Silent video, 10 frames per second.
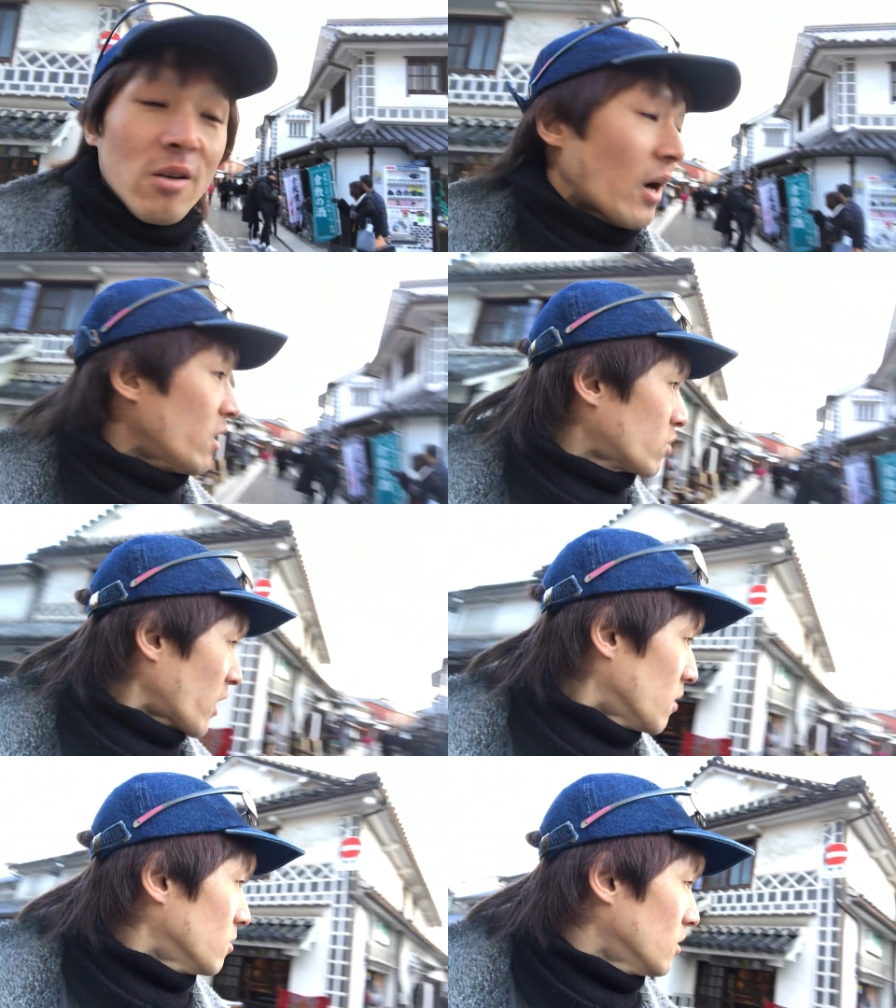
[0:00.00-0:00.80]
あるか
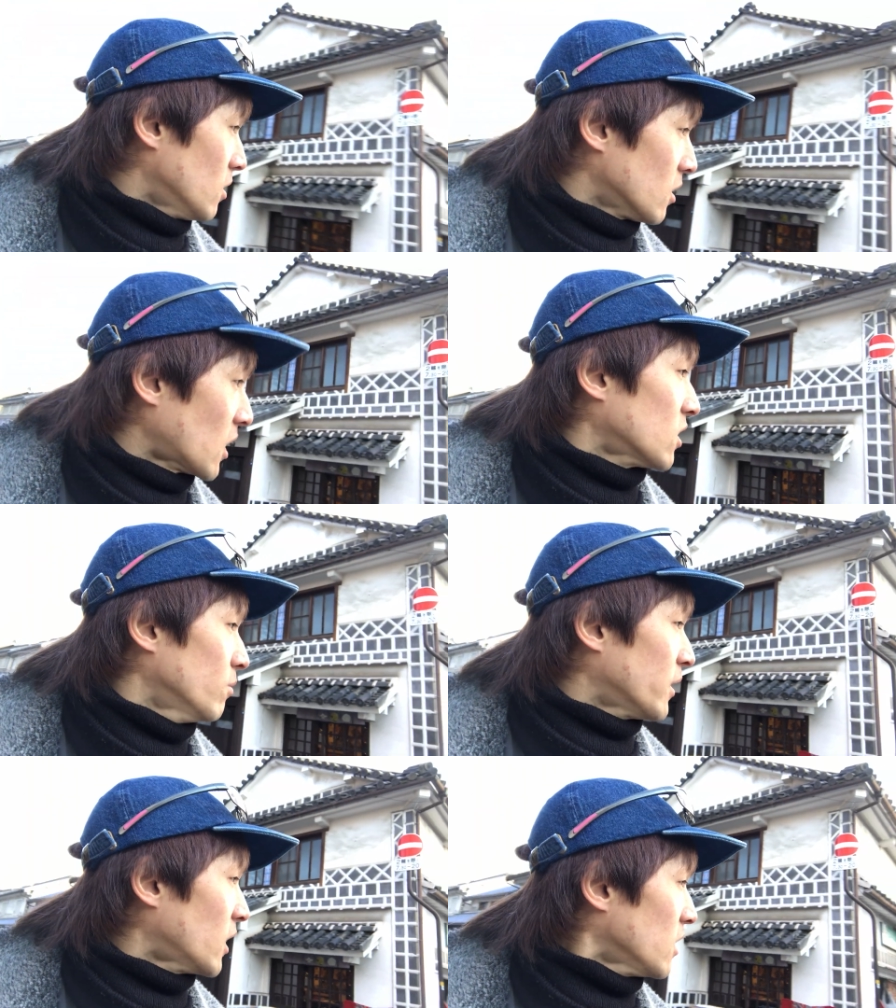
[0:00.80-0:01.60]
ら単純
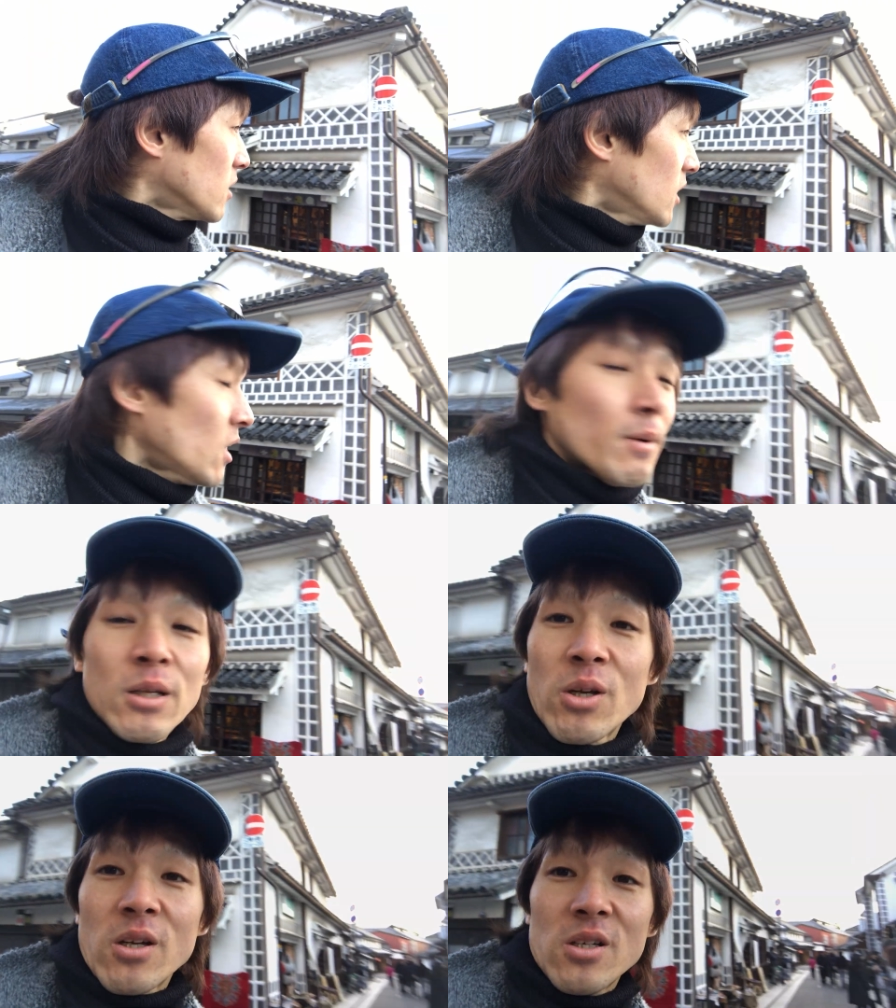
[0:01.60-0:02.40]
明快ギガバイト、ね、